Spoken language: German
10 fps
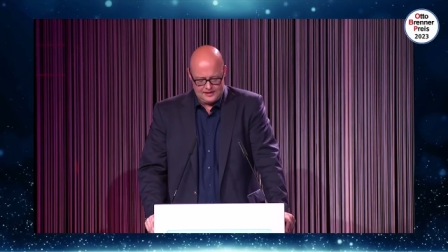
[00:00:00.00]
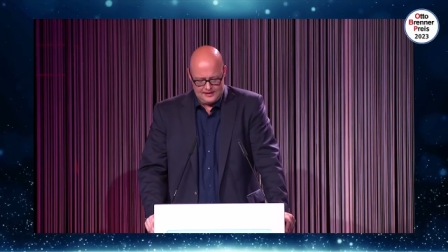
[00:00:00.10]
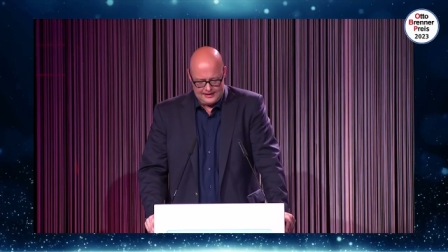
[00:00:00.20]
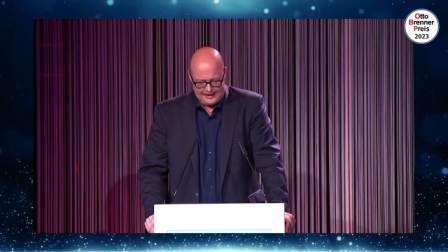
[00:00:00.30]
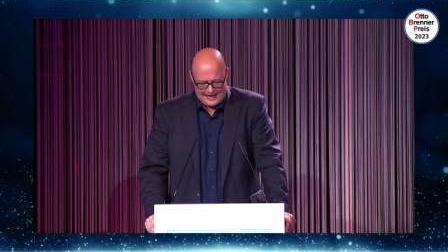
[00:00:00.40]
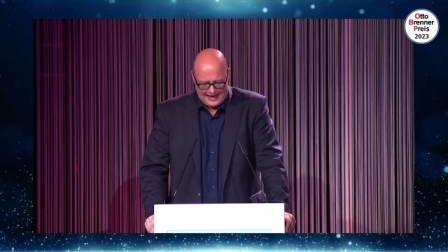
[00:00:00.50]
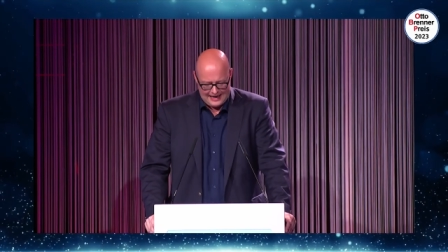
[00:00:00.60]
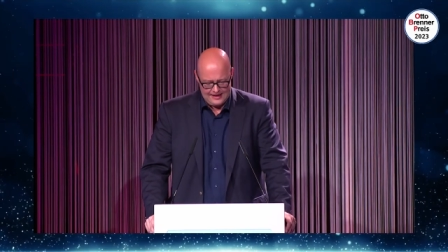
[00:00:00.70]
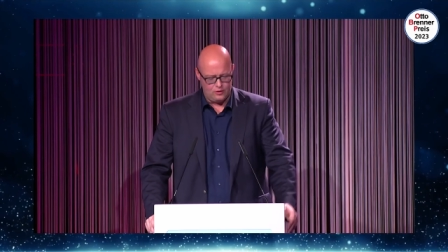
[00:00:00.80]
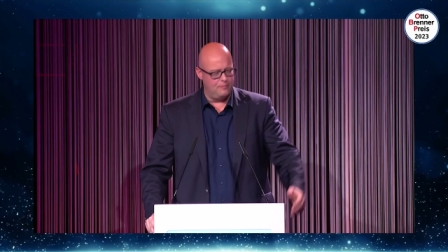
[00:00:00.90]
Ja,
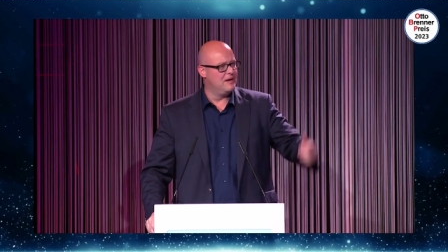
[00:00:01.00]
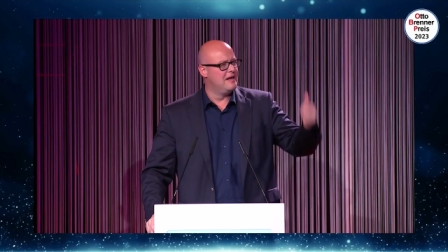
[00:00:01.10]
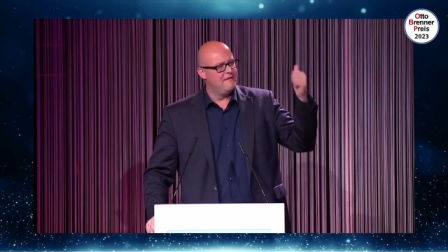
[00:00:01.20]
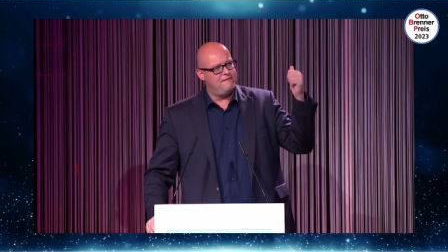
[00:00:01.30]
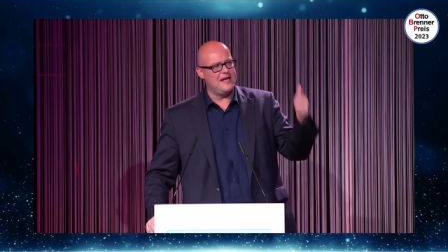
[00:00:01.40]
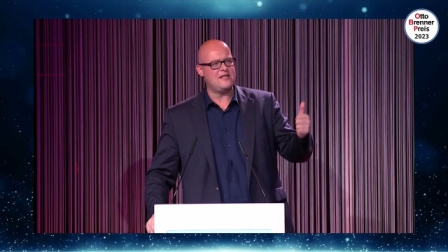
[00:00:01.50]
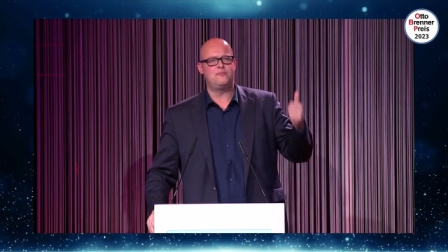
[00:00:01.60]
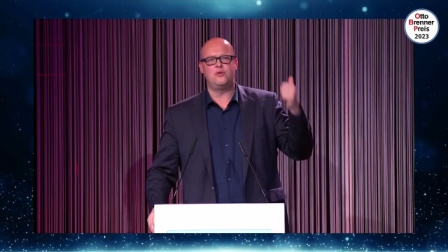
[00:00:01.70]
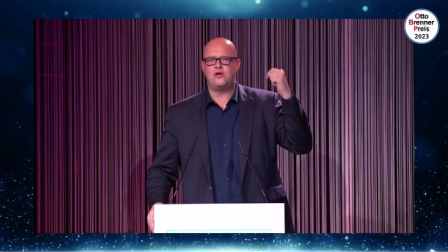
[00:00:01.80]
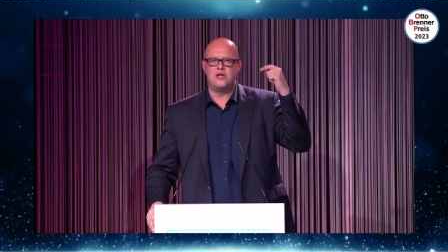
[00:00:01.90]
egal ob
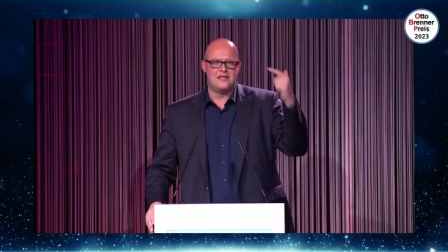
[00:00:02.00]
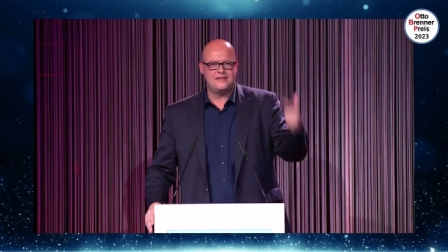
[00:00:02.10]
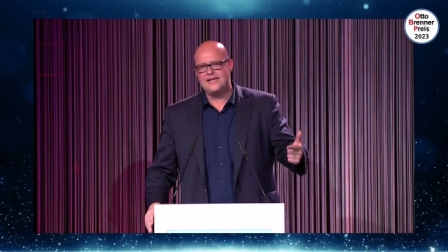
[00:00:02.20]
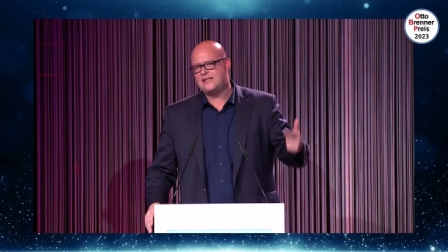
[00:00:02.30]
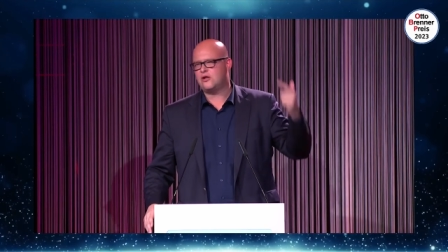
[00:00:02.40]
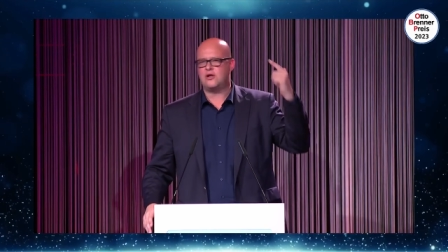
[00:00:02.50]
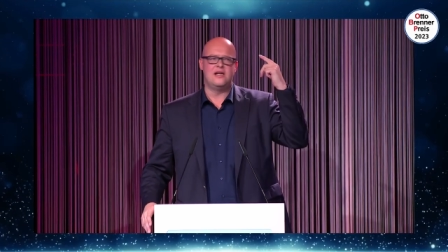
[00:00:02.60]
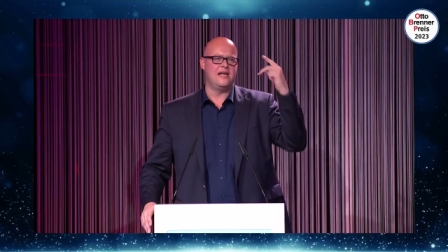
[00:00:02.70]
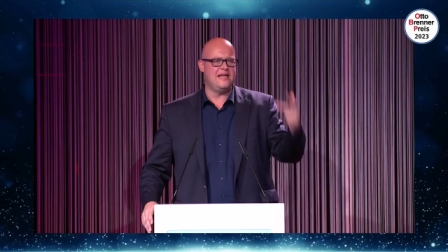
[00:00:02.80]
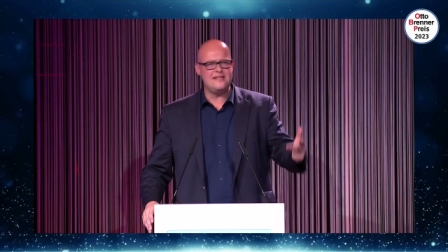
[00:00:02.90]
Facebook, TikTok,
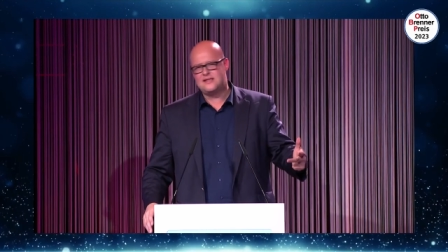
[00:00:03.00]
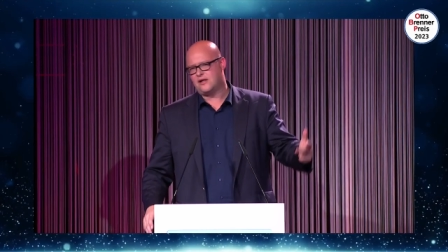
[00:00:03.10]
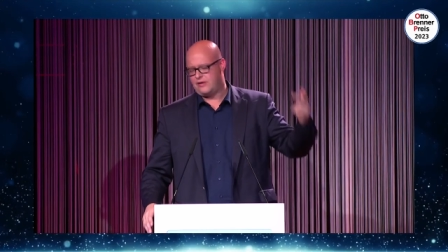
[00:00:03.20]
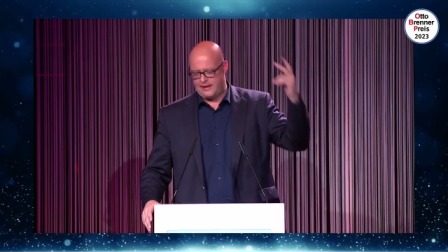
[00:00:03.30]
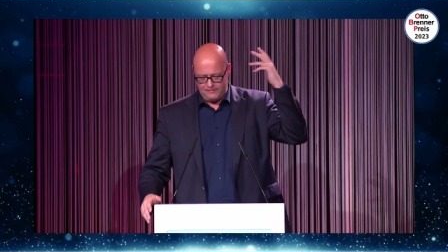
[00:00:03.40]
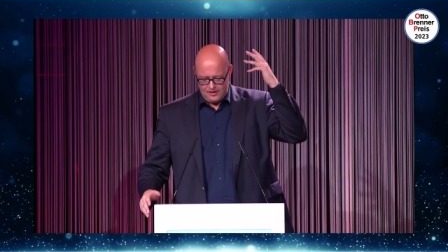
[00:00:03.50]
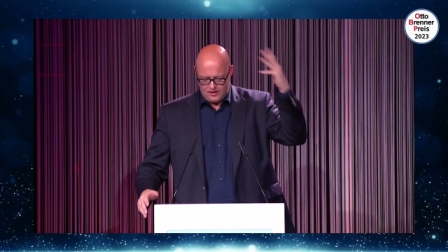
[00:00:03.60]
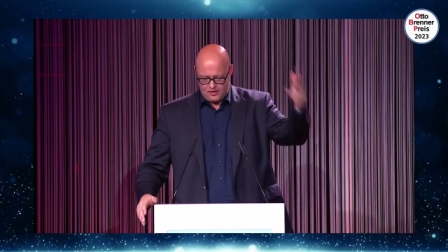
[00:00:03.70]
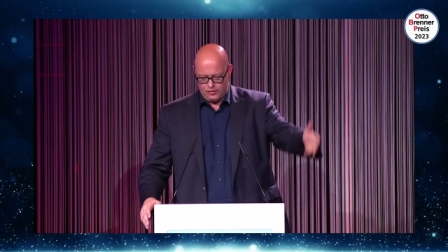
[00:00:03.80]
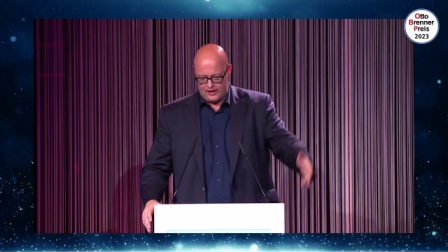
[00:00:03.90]
Instagram
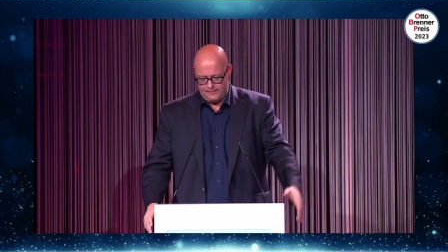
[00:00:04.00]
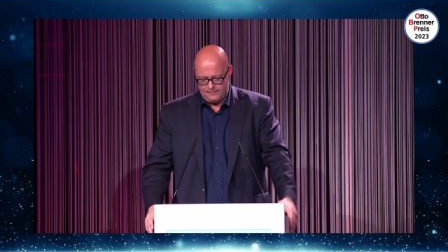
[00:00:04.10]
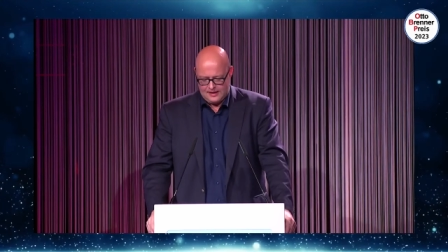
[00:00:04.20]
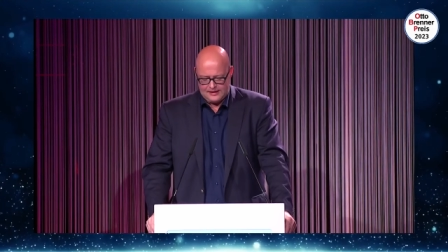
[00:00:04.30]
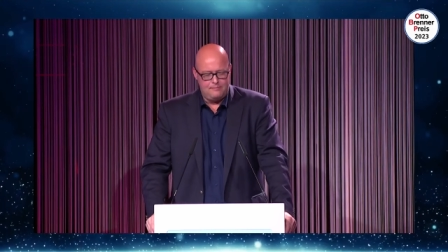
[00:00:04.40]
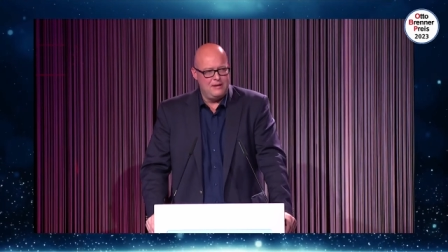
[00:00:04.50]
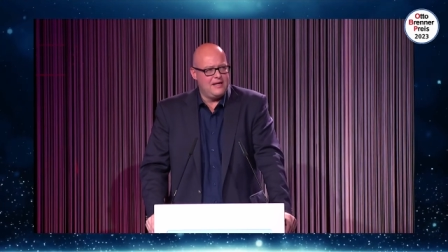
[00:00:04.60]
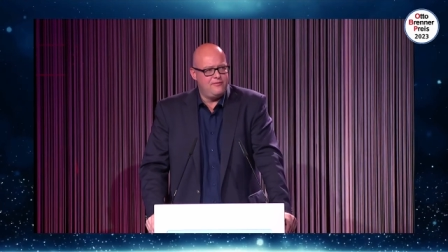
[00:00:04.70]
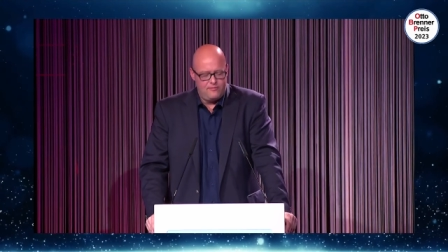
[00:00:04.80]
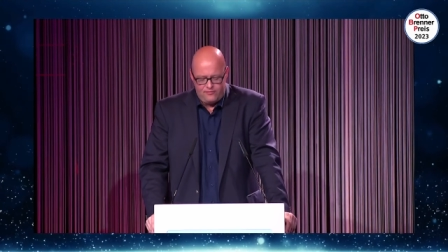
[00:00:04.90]
oder eben der
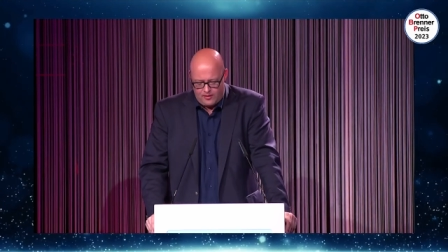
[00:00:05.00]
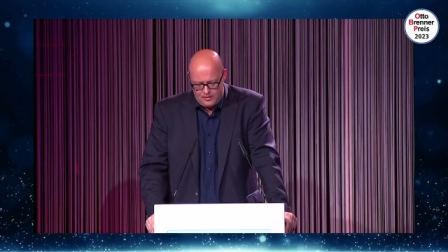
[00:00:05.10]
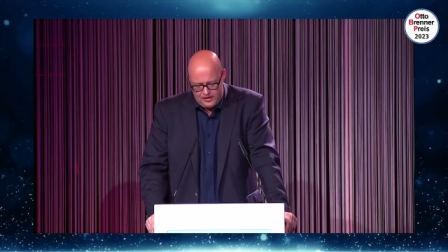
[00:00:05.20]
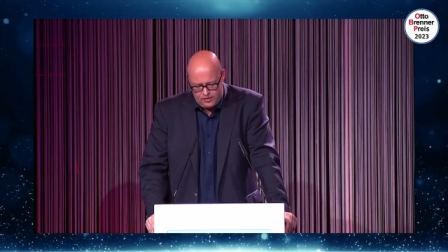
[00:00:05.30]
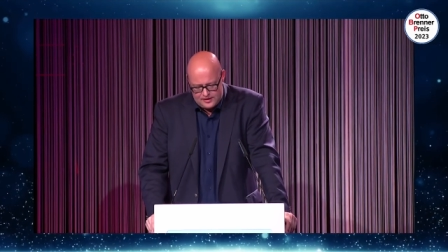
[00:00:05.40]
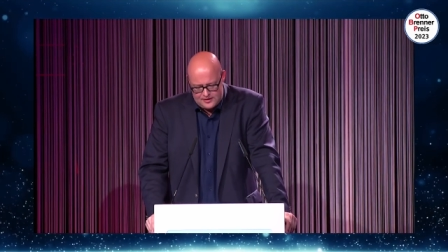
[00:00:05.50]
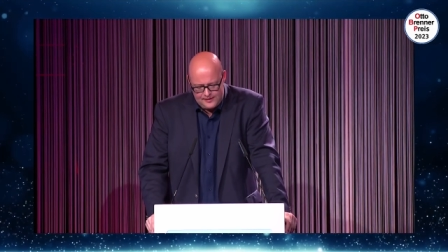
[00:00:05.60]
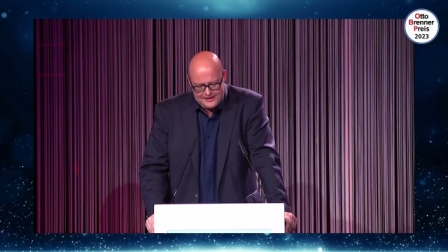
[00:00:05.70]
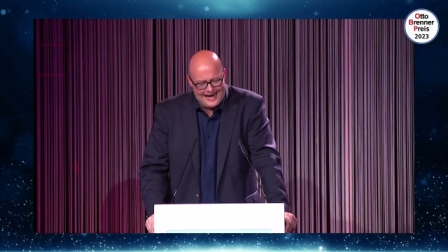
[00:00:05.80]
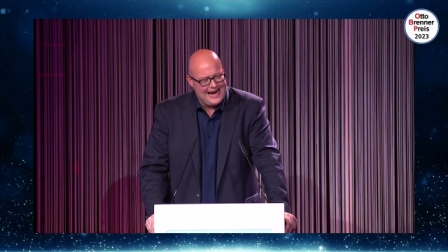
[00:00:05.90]
Plattform formerly known as
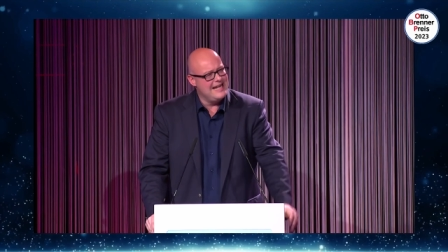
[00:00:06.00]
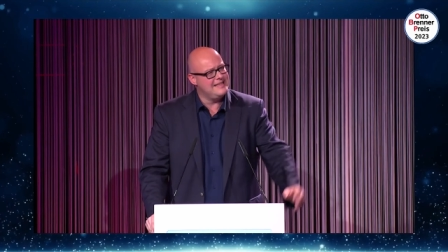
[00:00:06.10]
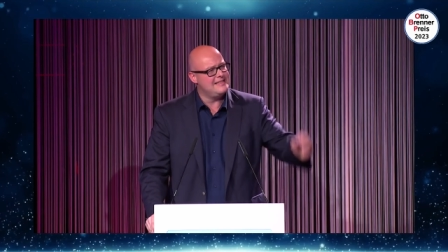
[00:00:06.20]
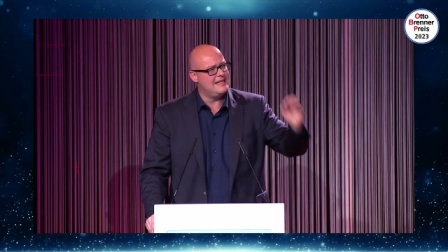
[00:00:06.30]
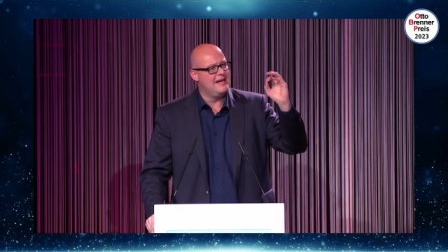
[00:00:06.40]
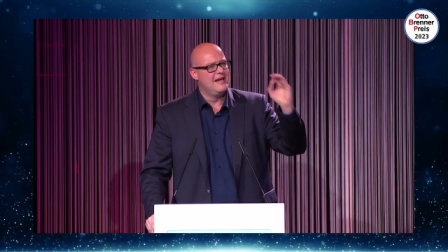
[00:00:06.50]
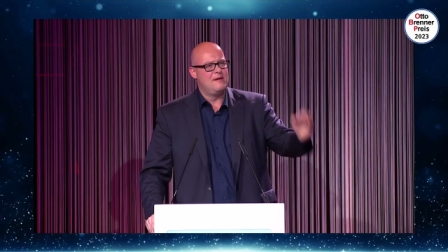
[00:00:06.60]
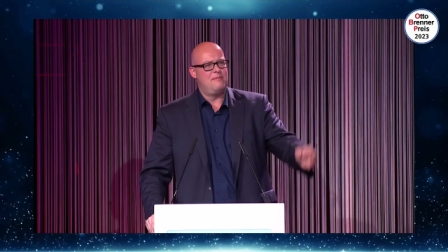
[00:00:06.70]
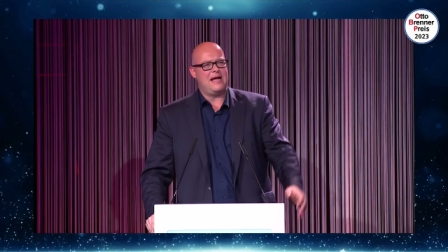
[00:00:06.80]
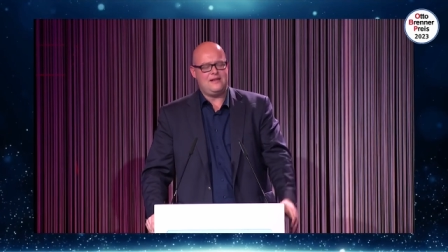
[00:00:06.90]
Twitter. Alle diese
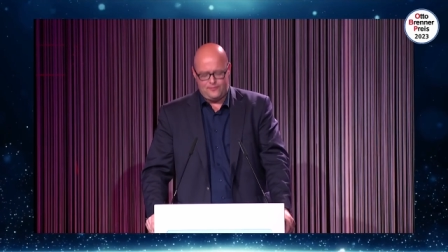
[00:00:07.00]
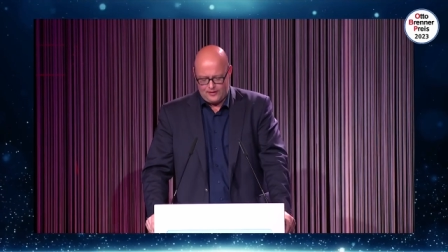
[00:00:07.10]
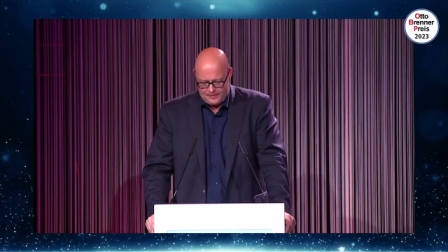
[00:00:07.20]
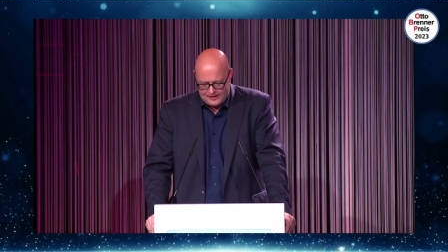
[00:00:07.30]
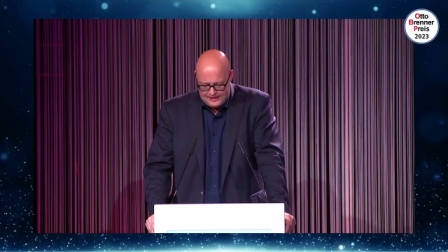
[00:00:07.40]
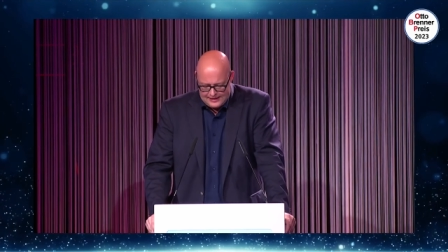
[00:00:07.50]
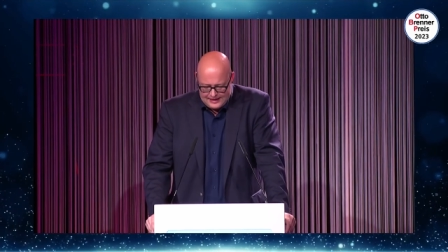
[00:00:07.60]
Plattformen